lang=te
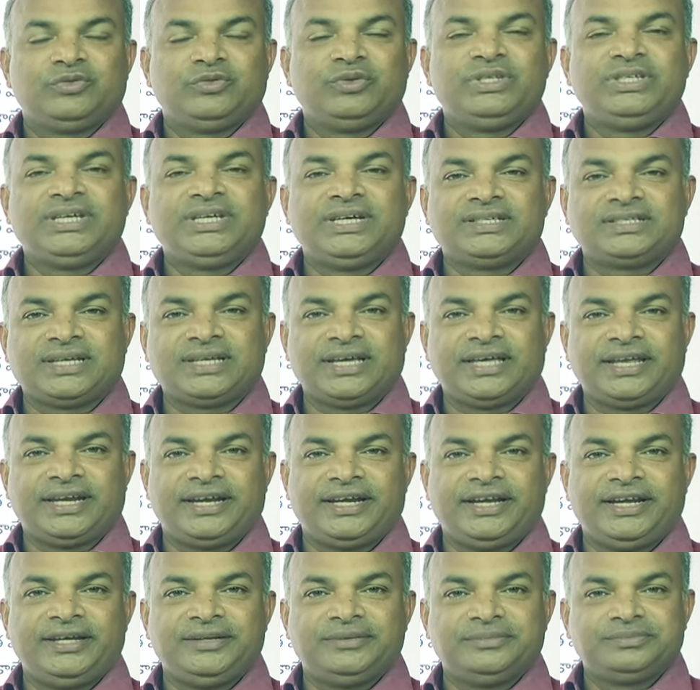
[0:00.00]
విజయసాయి
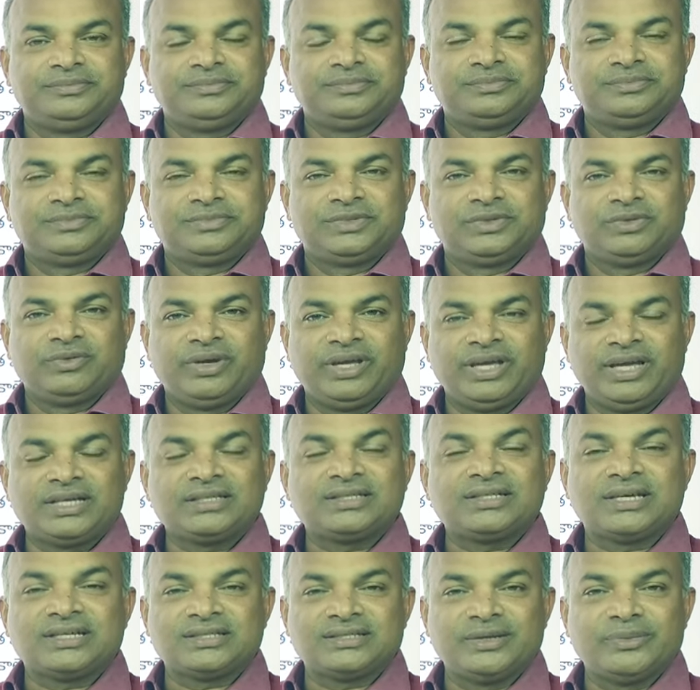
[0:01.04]
రెడ్డి
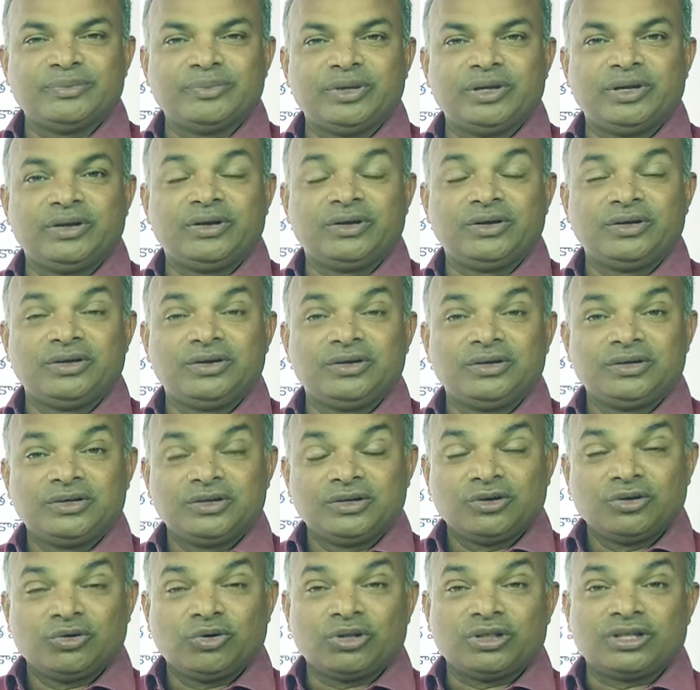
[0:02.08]
వైఎస్ఆర్సీపీలో
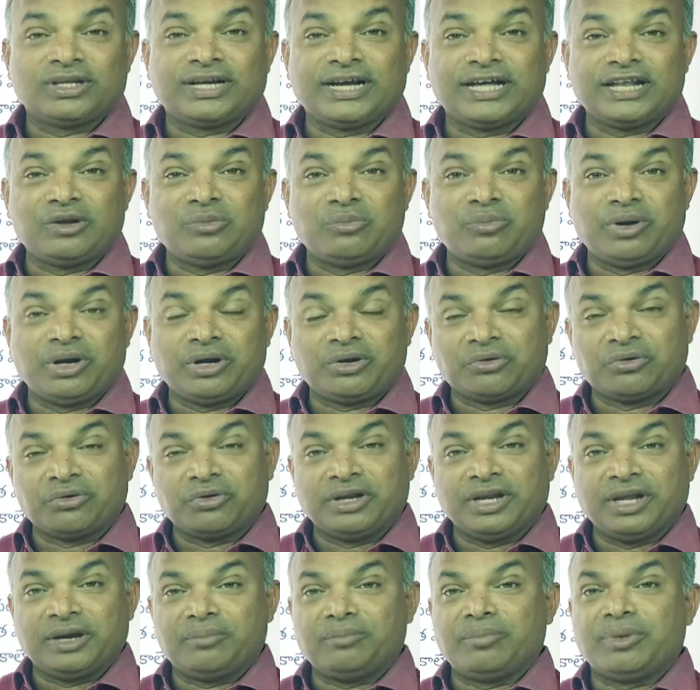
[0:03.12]
కొంతకాలం పాటు
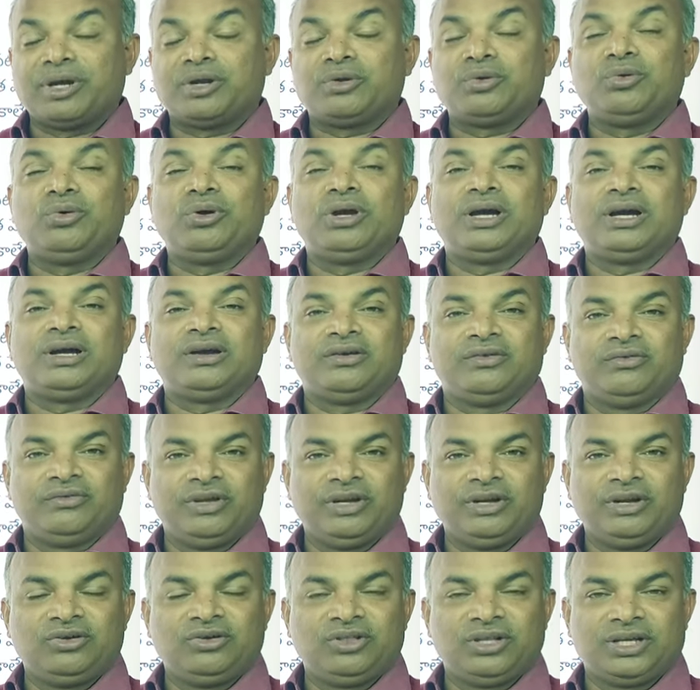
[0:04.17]
నెంబర్ టూగా
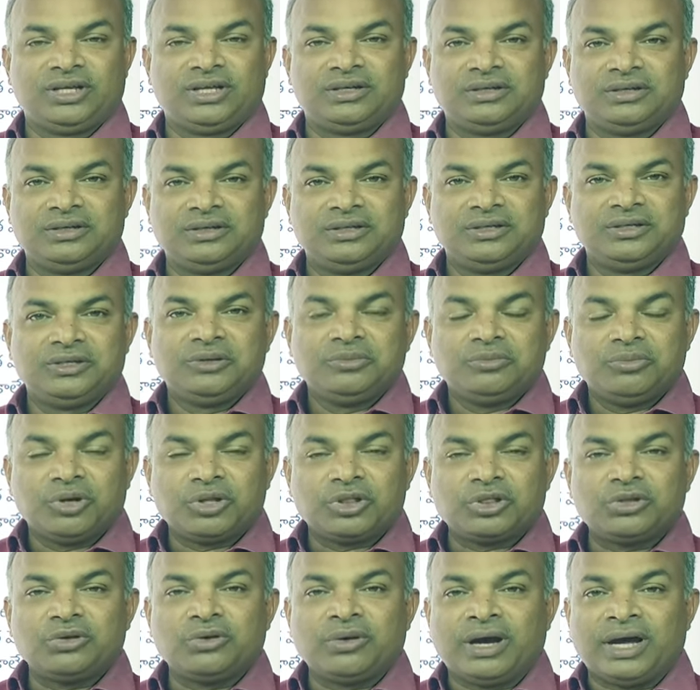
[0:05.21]
వెలుగొందారు
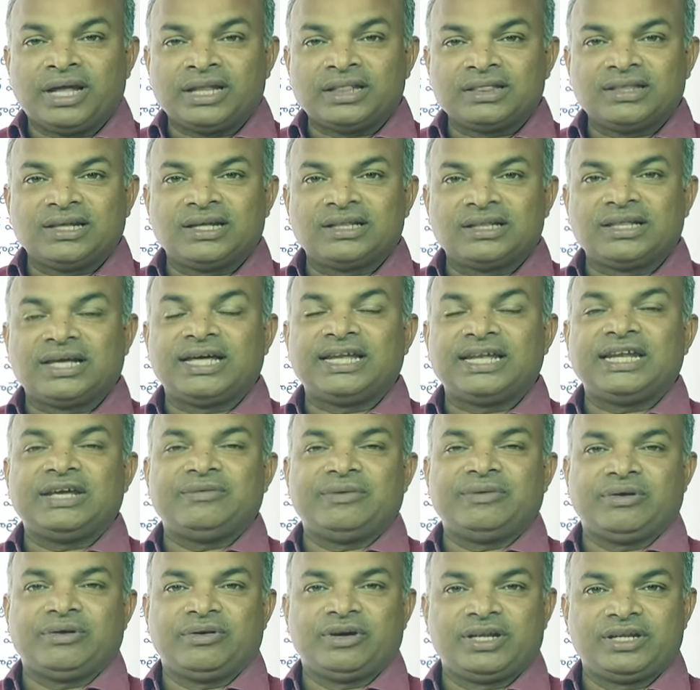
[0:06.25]
మొత్తం అంతా తానే
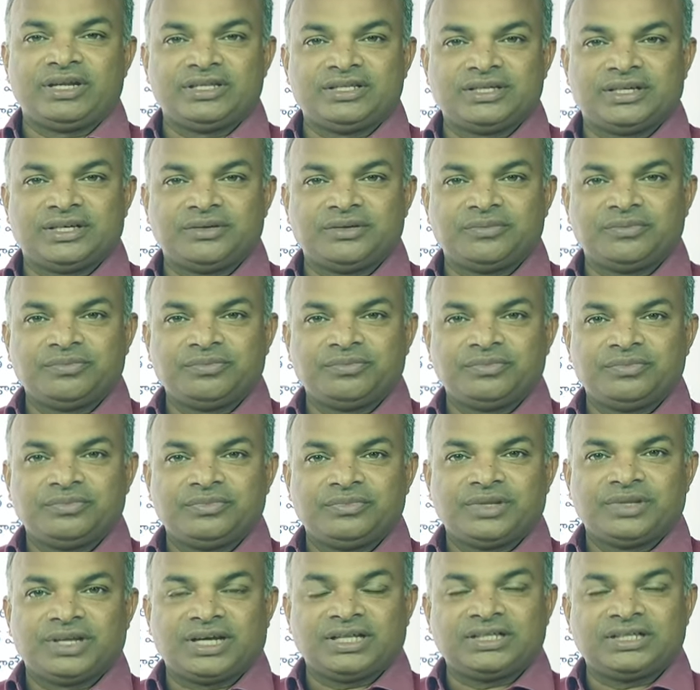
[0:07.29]
వ్యవహరించారు
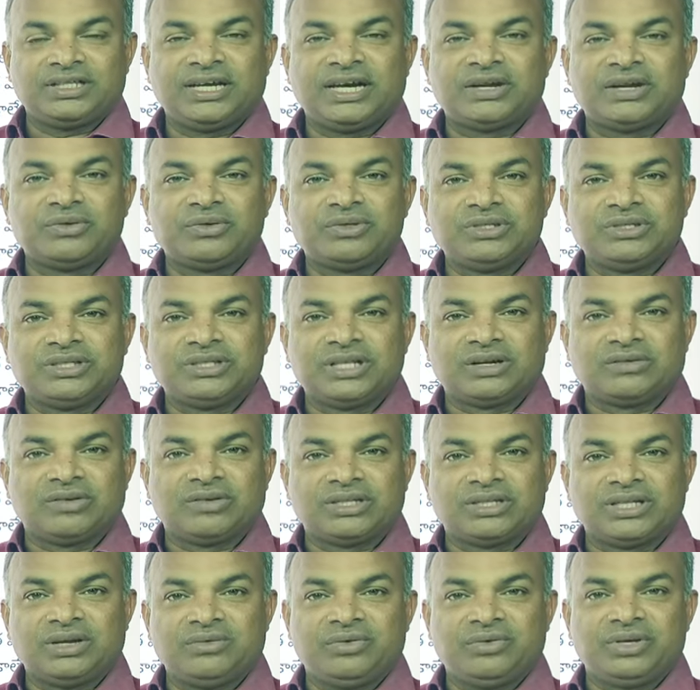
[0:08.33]
అధికారం వచ్చిన
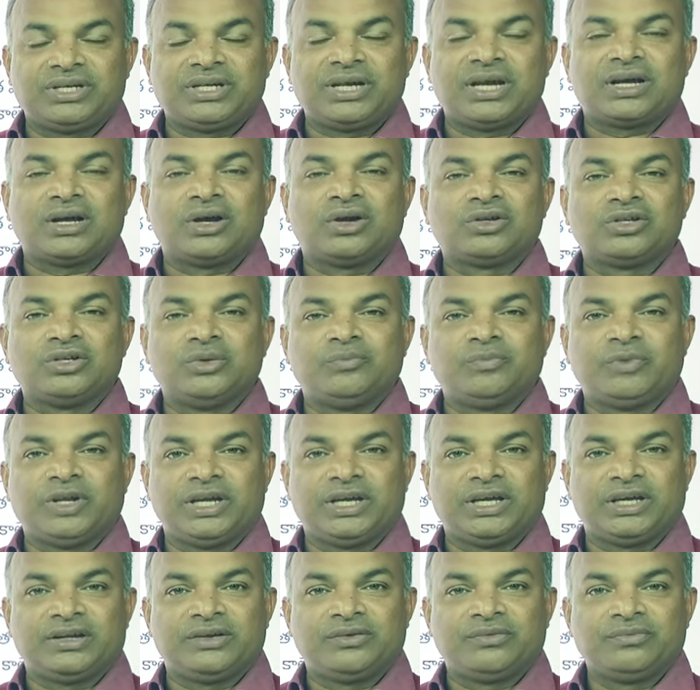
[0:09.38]
తర్వాత విశాఖకు షిఫ్ట్
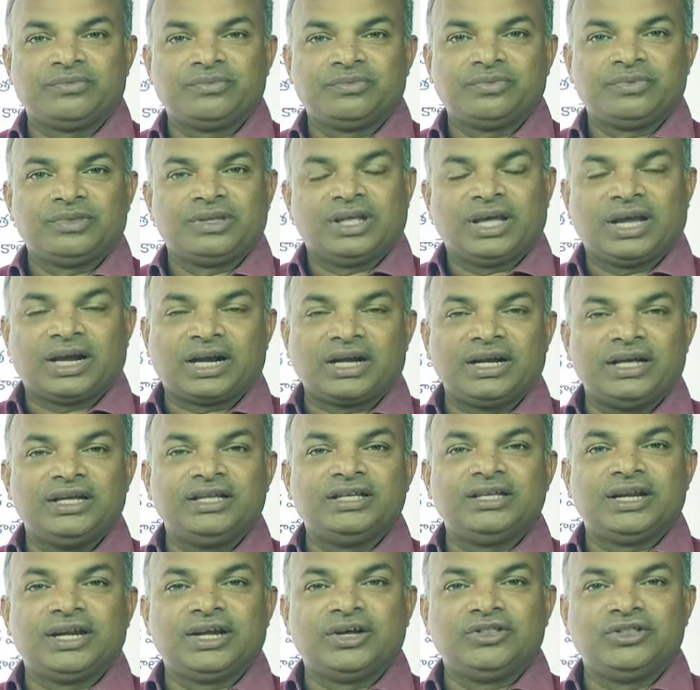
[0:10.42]
అయ్యారు అక్కడ ఏం
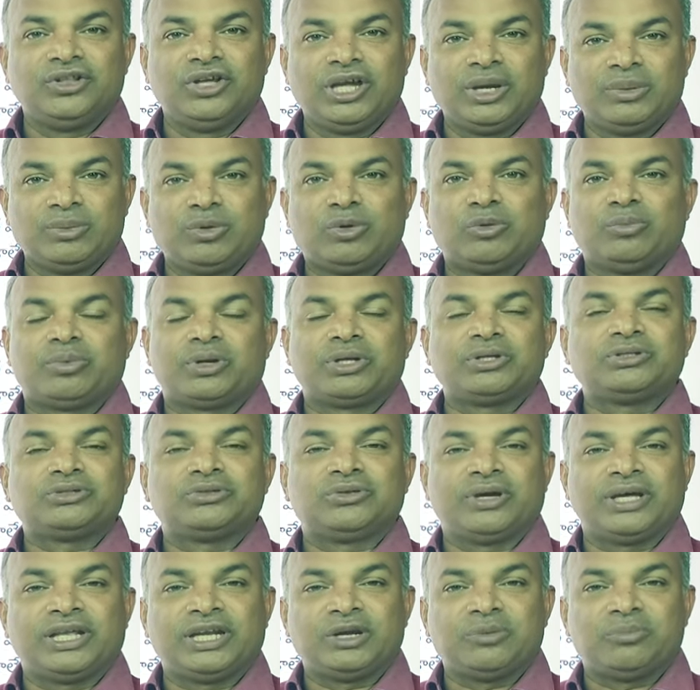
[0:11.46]
జరిగిందో ఏమో
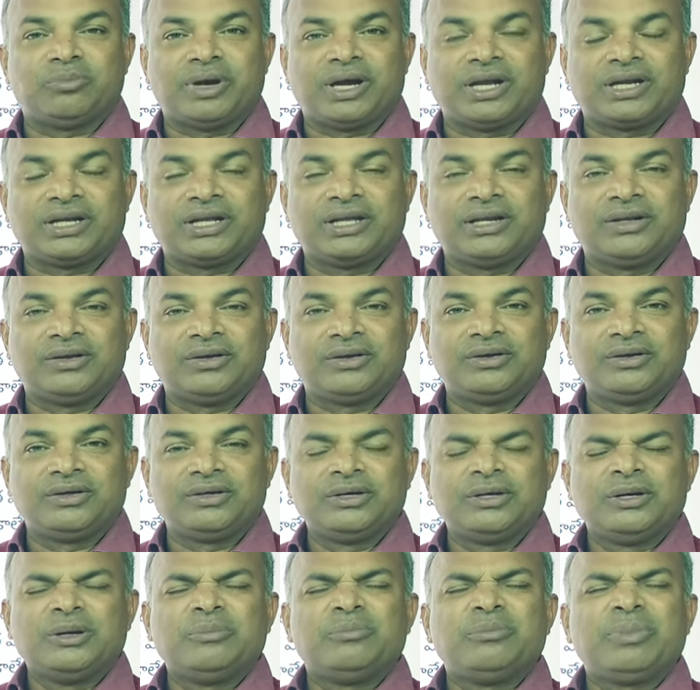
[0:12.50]
ప్రస్తుతం ఆయనకి పార్టీలో
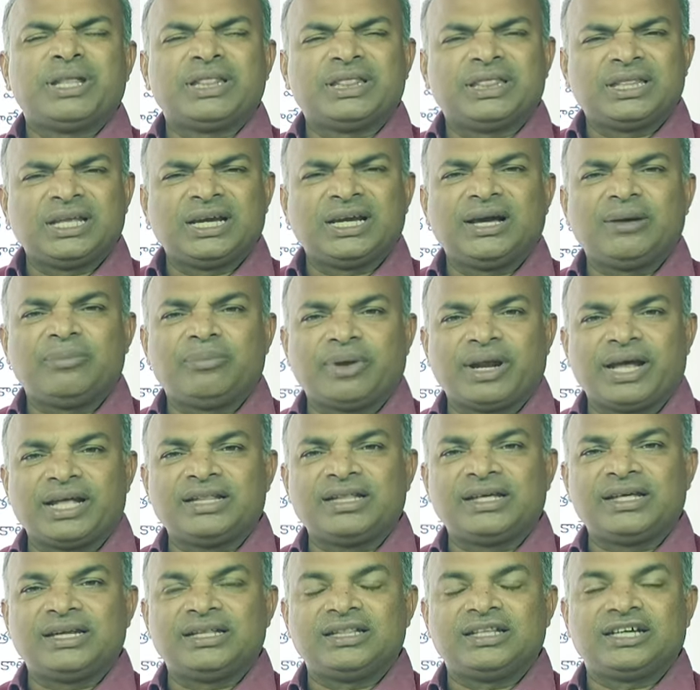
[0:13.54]
పెద్దగా
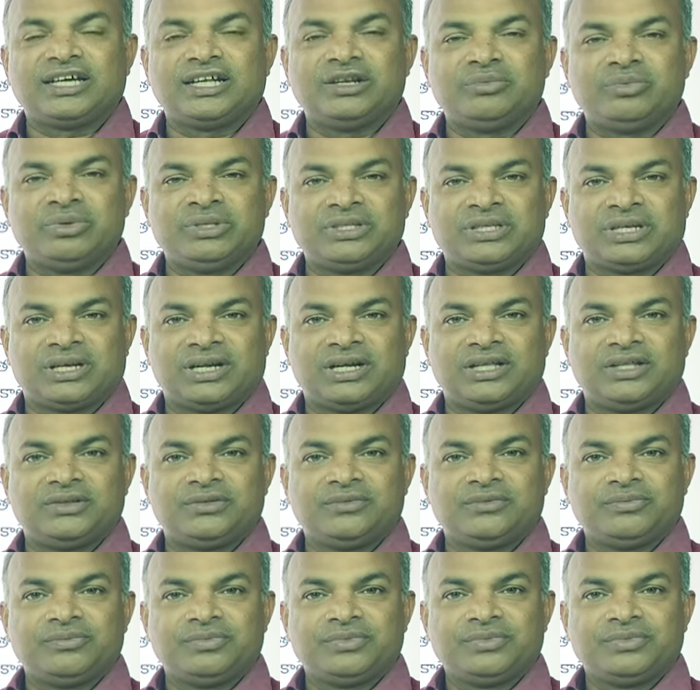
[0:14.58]
ప్రాధాన్యత కనిపించట్లేదు